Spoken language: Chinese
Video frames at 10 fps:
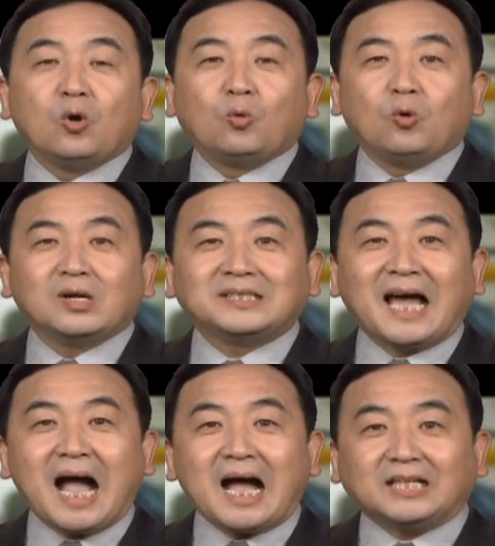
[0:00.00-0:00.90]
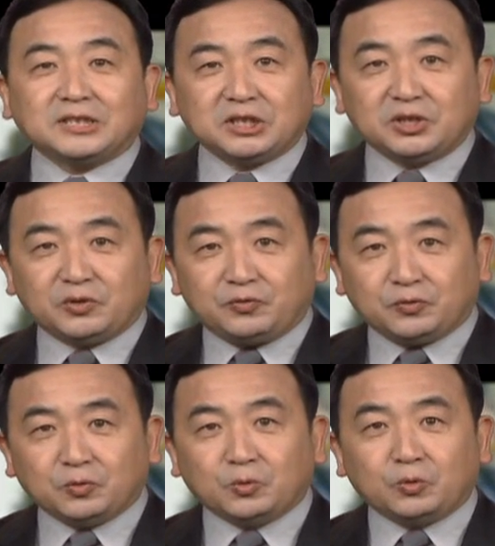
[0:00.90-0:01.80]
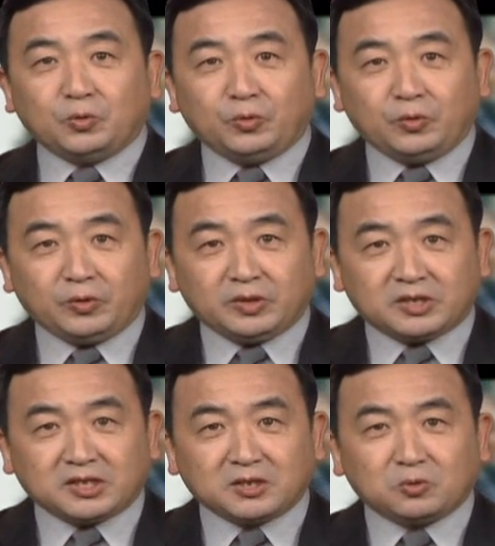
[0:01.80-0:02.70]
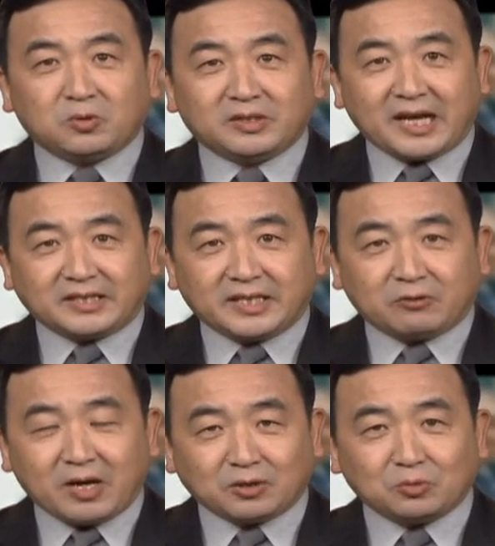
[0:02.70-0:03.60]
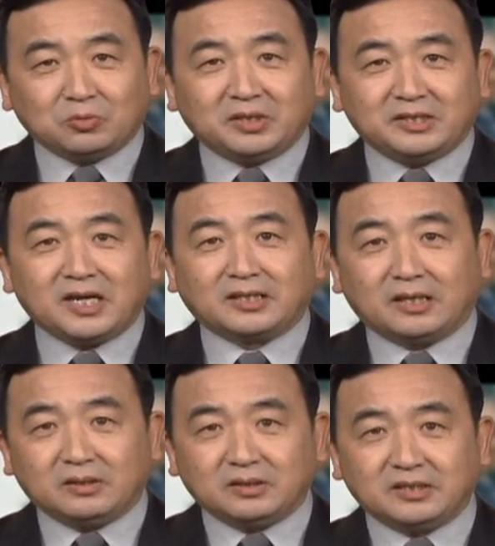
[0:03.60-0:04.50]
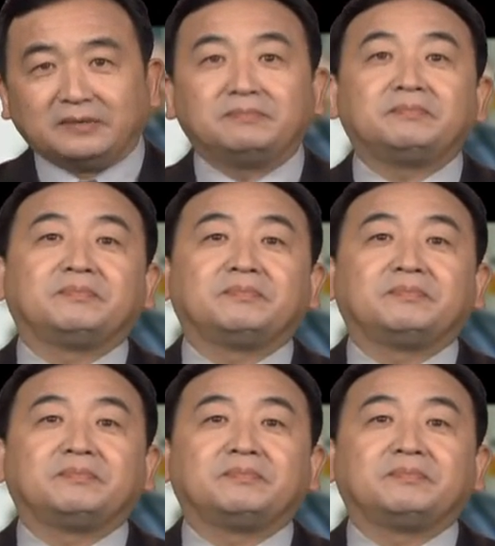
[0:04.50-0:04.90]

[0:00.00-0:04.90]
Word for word: 国家是服务于生在这块土地上的人，